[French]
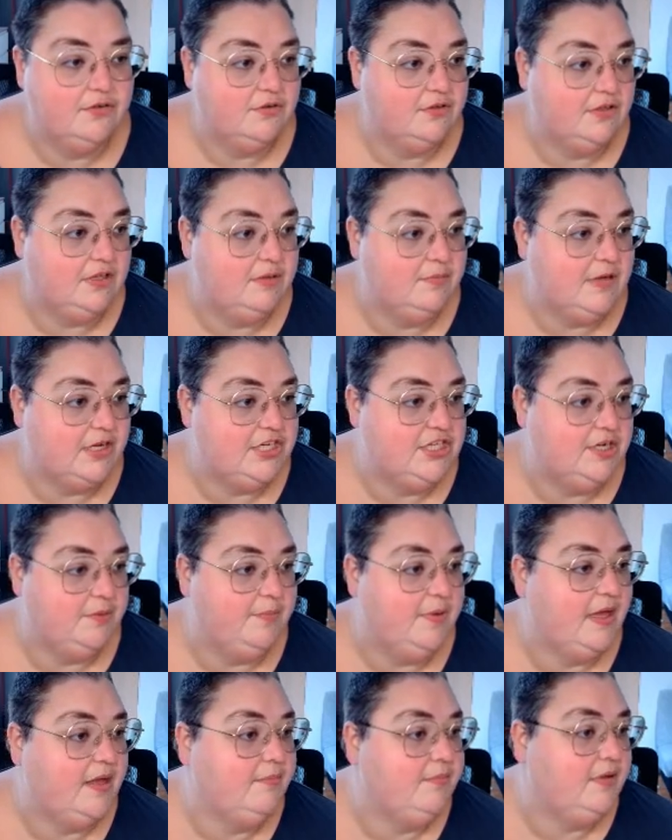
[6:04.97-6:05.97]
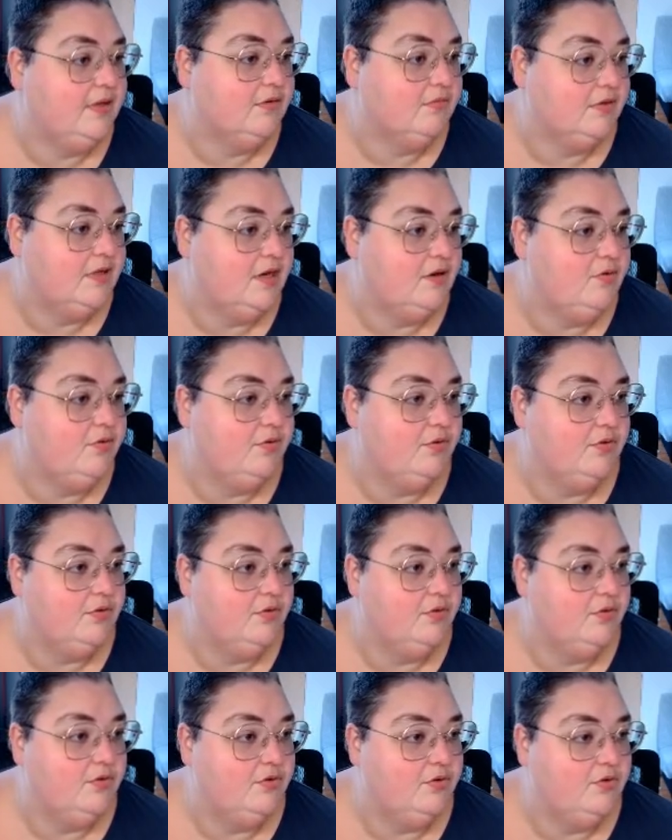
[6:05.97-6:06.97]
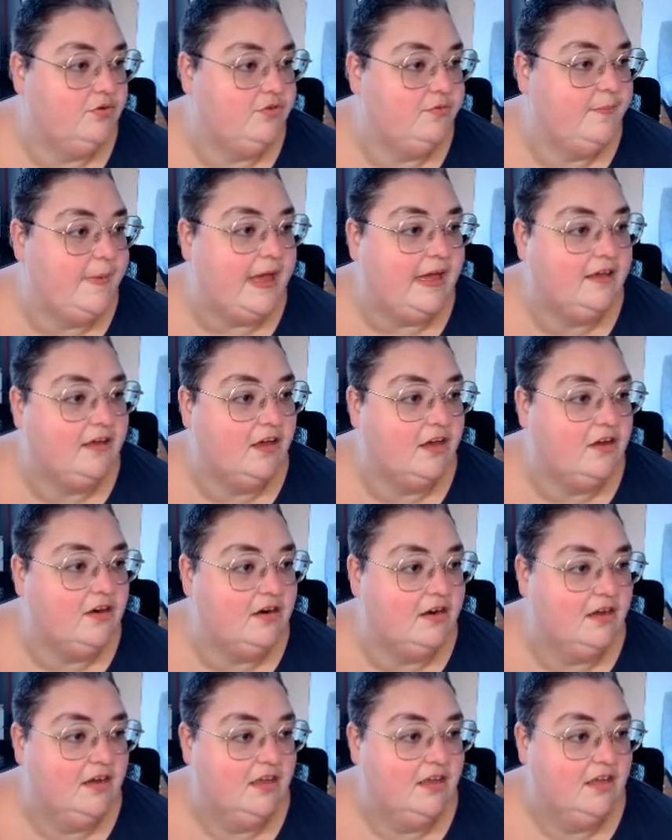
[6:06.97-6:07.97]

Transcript: euh, qui marchait pas, mais on a le, le, Sparkle